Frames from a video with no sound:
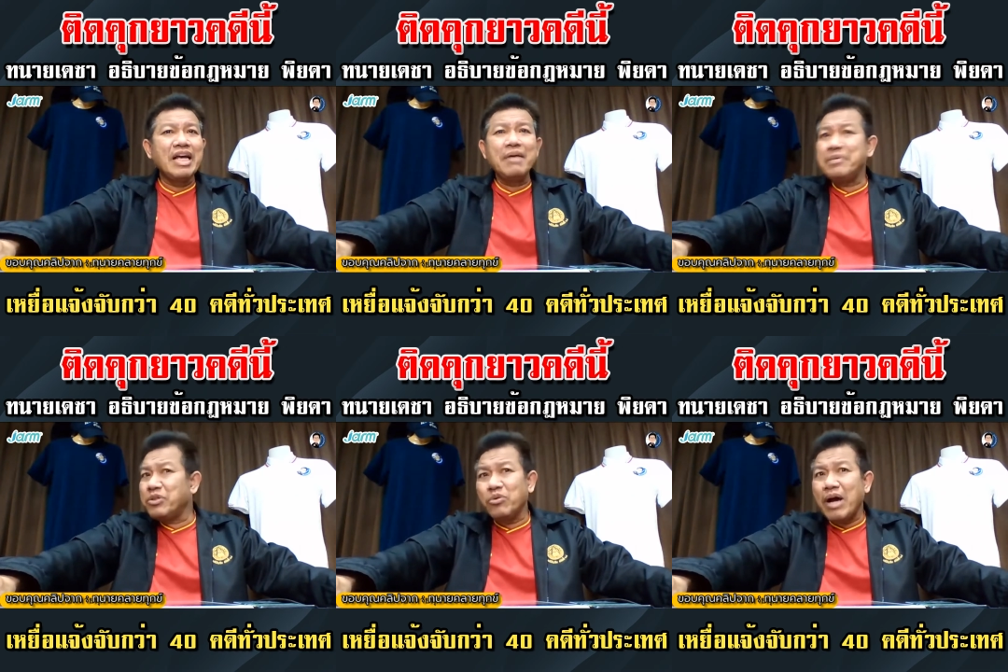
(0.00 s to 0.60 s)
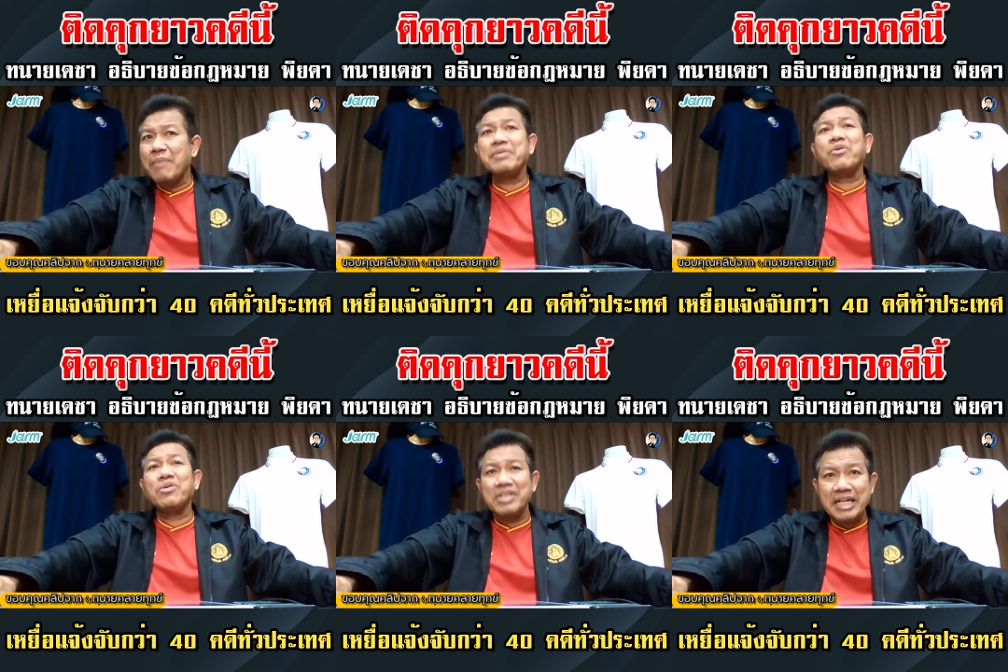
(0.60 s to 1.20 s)
นะพิสูจน์ความผิด
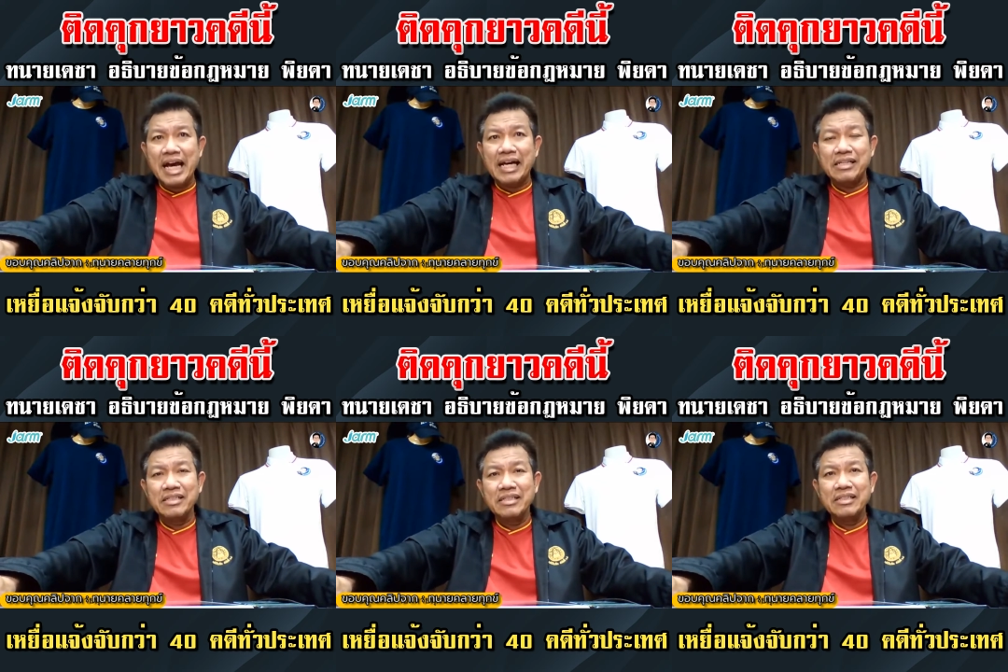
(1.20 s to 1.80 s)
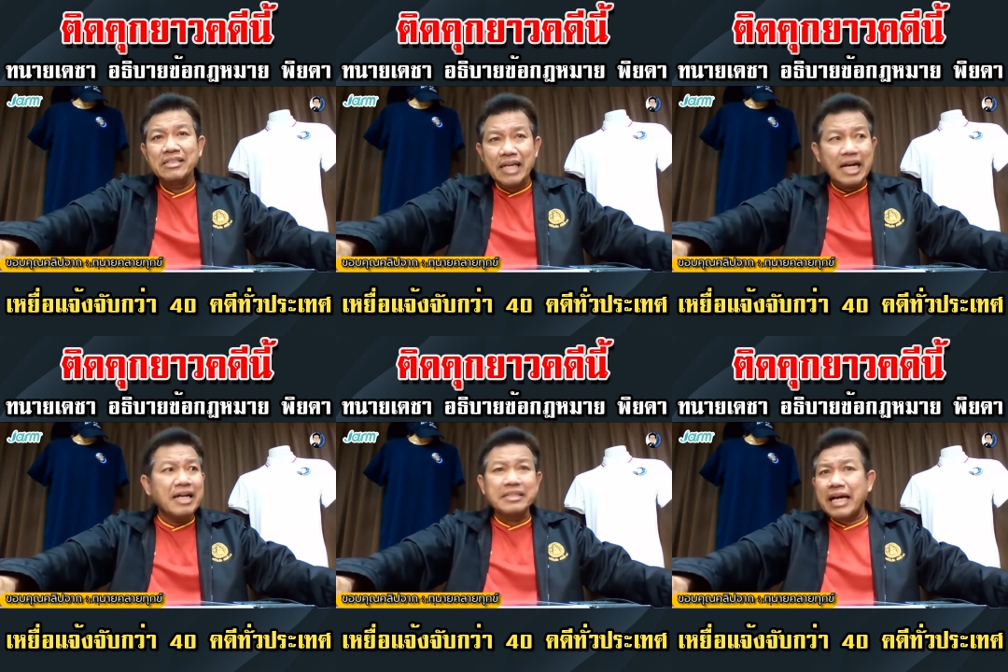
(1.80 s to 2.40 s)
คนอื่นได้
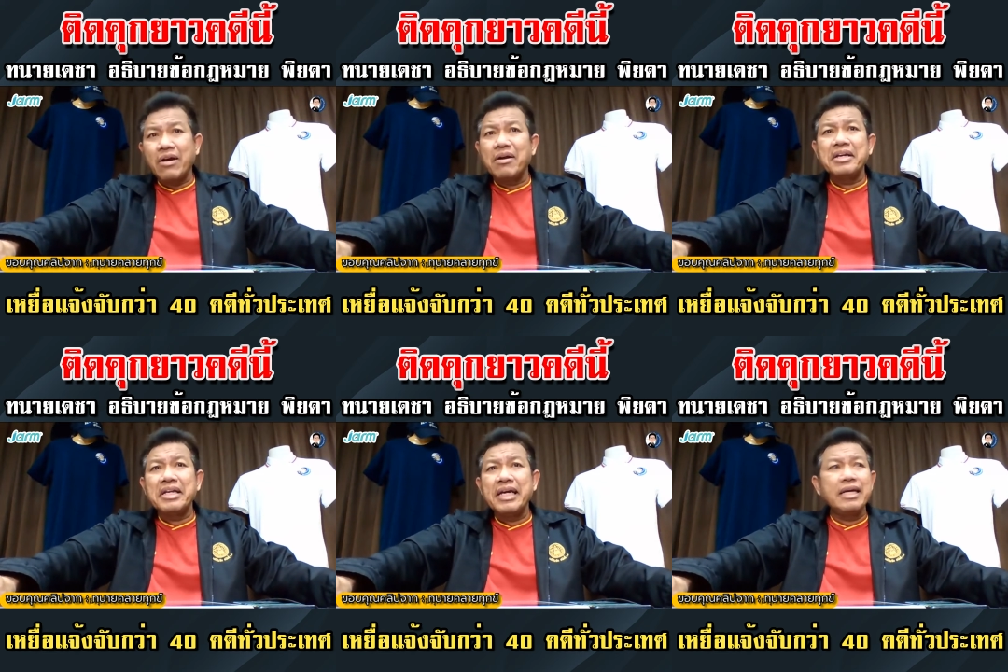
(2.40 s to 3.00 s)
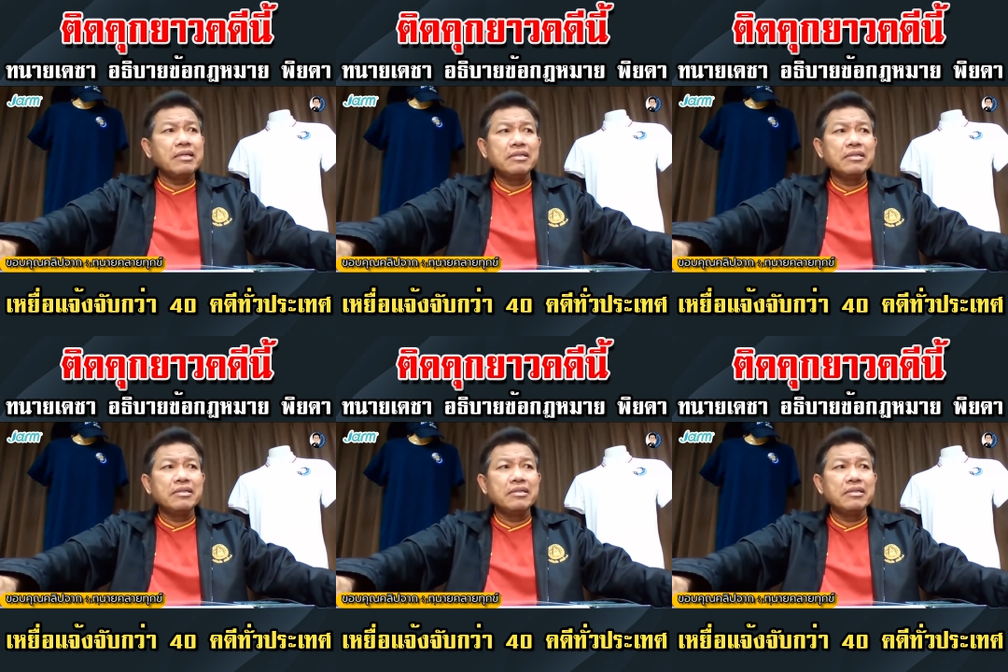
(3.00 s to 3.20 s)
นะฮะแต่กรณีนี้